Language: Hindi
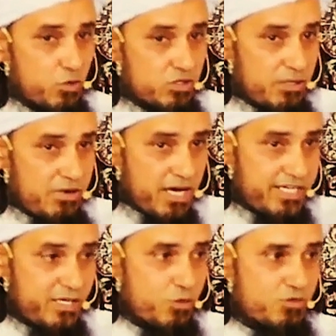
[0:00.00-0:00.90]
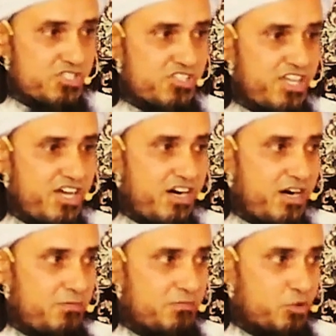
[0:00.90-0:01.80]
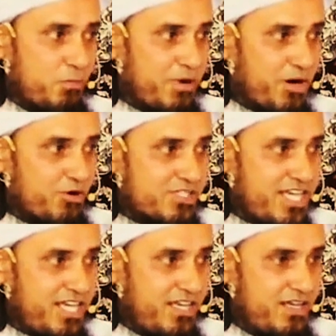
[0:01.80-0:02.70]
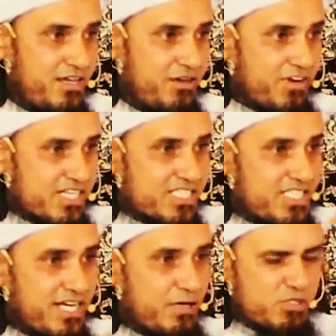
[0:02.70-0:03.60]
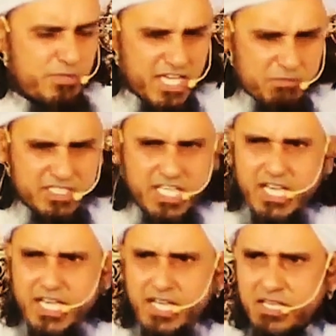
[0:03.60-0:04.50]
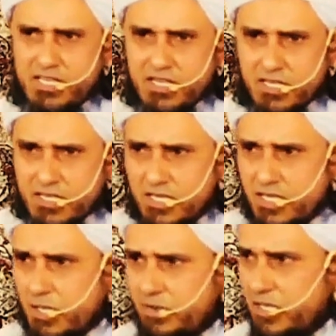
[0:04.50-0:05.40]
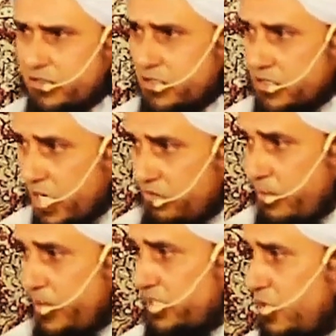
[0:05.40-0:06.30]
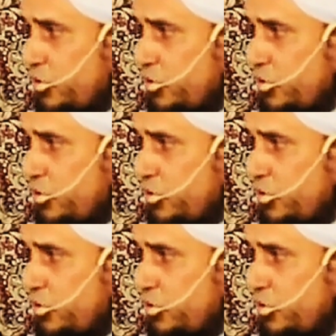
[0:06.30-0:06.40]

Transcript: कुतिबा अलैकुमुस्सयाम तुम पर रोजे फर्ज किए गए उसमें हिकमतें हैं कि भाई तकवा पैदा